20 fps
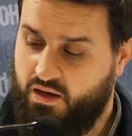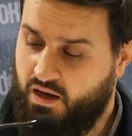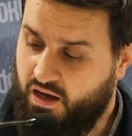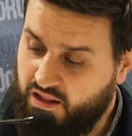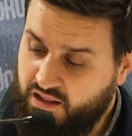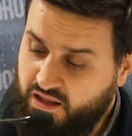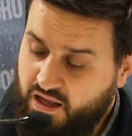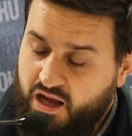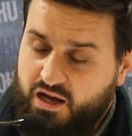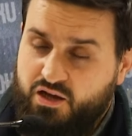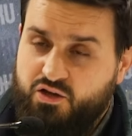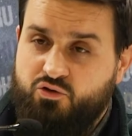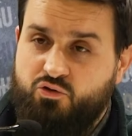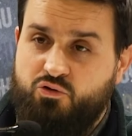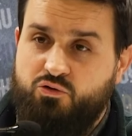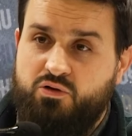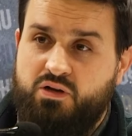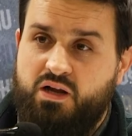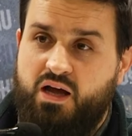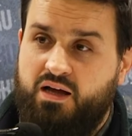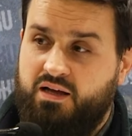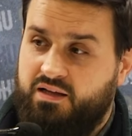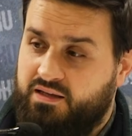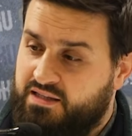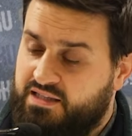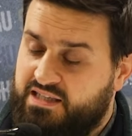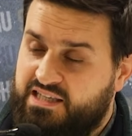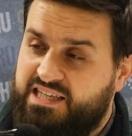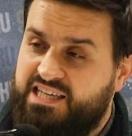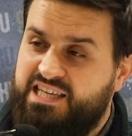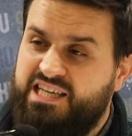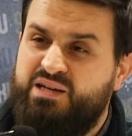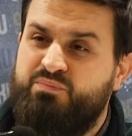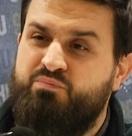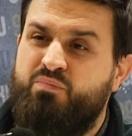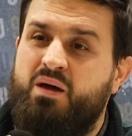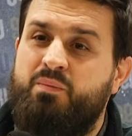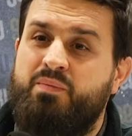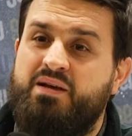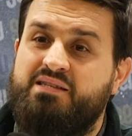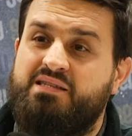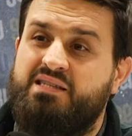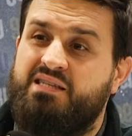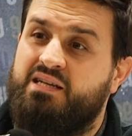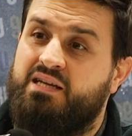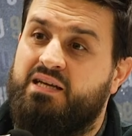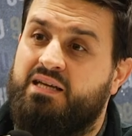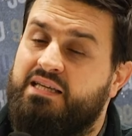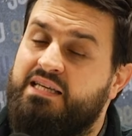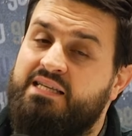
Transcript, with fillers: Allah'ın yoluna girmemesini